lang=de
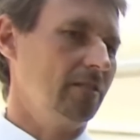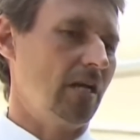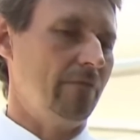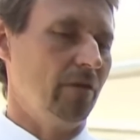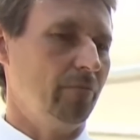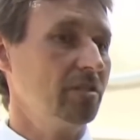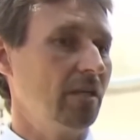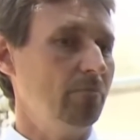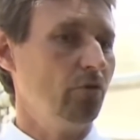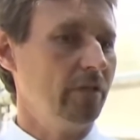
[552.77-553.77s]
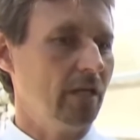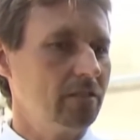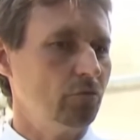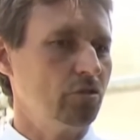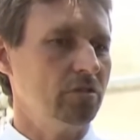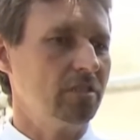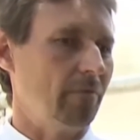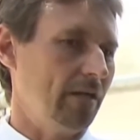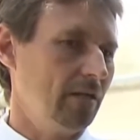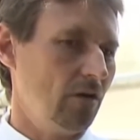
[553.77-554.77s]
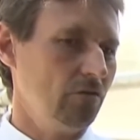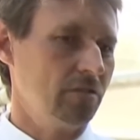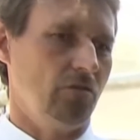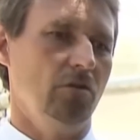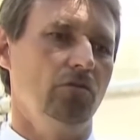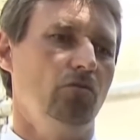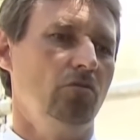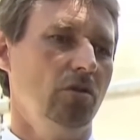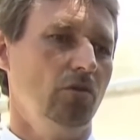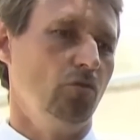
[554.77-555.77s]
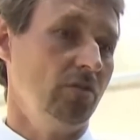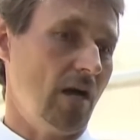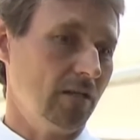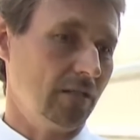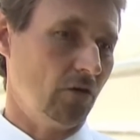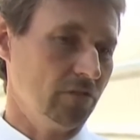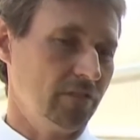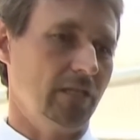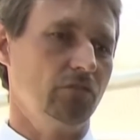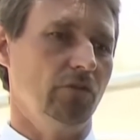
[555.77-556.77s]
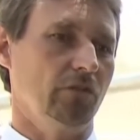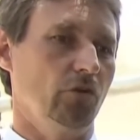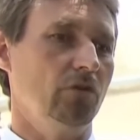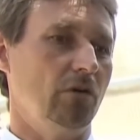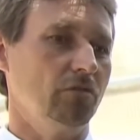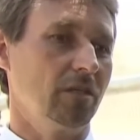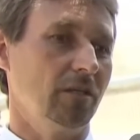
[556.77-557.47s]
Eidechse haben wir bisher im Projekt zwischen 2000 Euro und 8600 Euro